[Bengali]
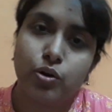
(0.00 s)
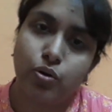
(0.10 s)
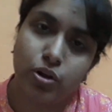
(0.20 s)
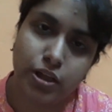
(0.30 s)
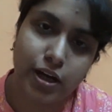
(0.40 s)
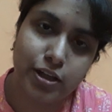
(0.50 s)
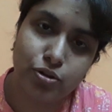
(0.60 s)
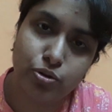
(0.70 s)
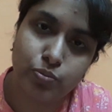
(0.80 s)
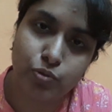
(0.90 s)
কথা
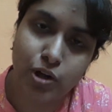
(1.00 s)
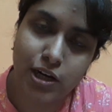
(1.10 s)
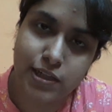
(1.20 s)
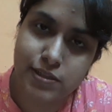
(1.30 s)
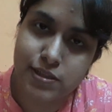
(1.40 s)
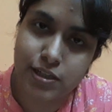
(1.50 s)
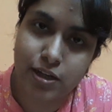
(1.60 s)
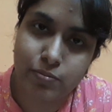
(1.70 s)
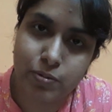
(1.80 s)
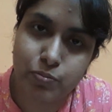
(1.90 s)
কিন্তু ওই মোরাল্লাস
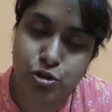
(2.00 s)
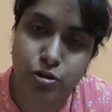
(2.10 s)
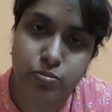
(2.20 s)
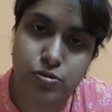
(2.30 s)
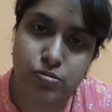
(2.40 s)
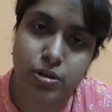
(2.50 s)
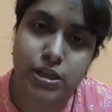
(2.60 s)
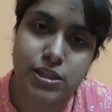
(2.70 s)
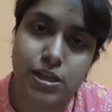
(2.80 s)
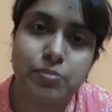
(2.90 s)
যেটা আমি বিষয়বস্তু
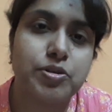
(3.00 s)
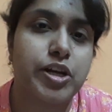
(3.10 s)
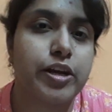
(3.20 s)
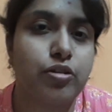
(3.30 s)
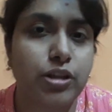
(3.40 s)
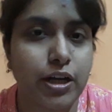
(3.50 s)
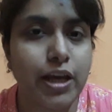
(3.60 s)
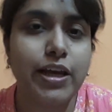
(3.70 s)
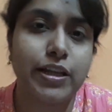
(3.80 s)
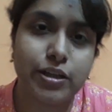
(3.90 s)
লিখেছিলাম সেই
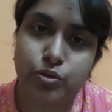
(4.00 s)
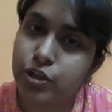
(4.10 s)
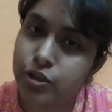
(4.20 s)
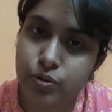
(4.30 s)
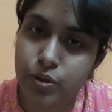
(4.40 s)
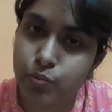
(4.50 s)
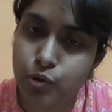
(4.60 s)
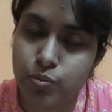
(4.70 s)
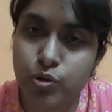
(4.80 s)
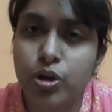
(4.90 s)
কথাটাই এদিক ওদিক করে
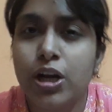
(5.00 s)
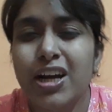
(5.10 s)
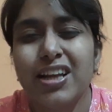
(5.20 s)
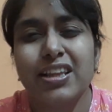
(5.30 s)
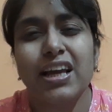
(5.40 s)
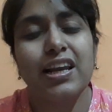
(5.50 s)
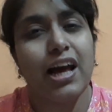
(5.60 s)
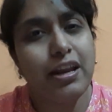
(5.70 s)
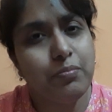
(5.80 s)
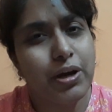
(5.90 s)
বলবো তাই
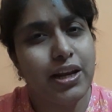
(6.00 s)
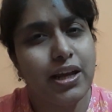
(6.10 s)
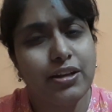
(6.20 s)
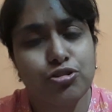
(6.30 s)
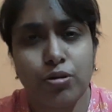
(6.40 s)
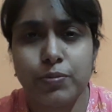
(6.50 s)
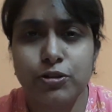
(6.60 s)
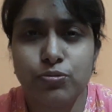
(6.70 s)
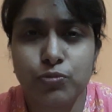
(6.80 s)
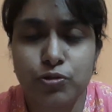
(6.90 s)
লাইন বাই লাইন সব
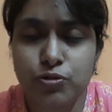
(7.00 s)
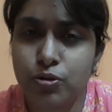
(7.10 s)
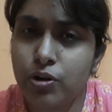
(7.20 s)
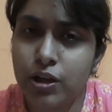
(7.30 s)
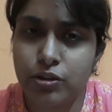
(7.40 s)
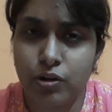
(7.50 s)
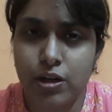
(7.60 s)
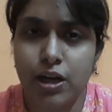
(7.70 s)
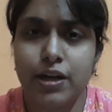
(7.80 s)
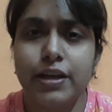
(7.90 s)
কিছু মুখস্থ করার
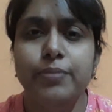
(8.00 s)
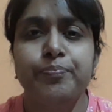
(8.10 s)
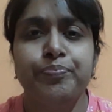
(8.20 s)
দরকার নেই